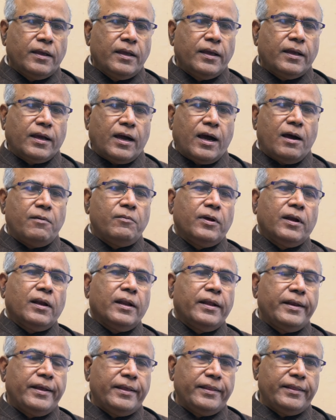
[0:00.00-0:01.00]
ఈ
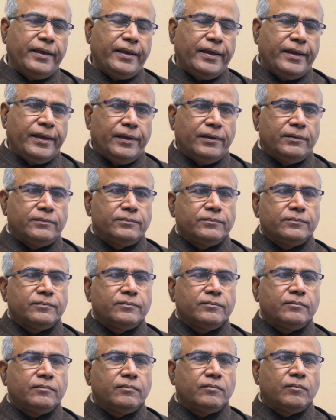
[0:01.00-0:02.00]
కామెర్లు అనేది
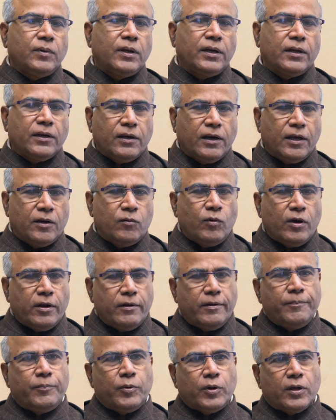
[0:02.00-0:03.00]
మనకు
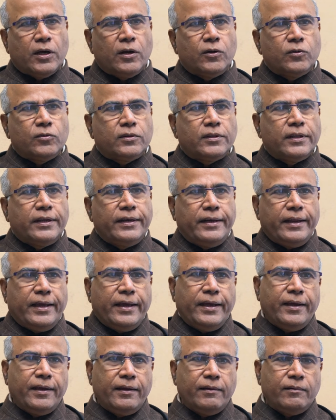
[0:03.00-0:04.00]
అనుమానం ఎప్పుడు కలుగుతుందంటే
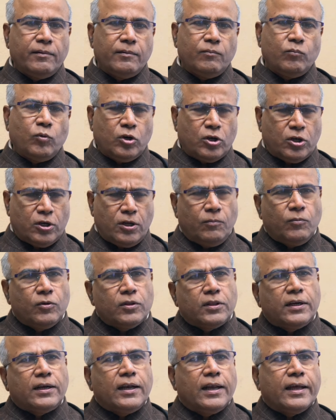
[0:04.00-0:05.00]

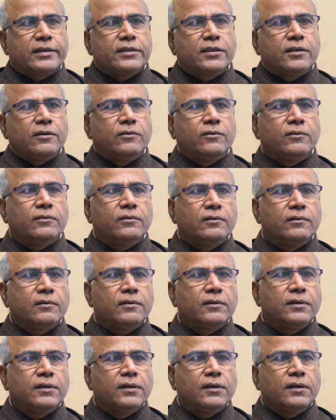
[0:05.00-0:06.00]
మొట్టమొదటి లక్షణం
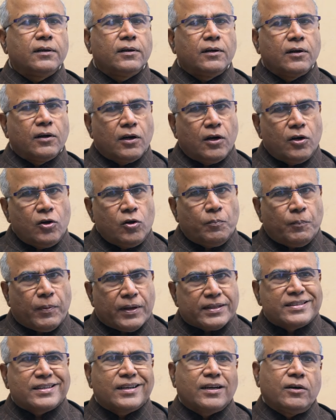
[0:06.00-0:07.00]
కళ్ళు
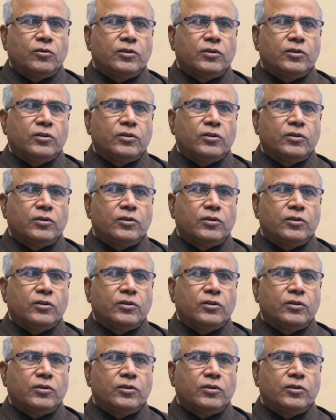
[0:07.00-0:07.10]
పచ్చగా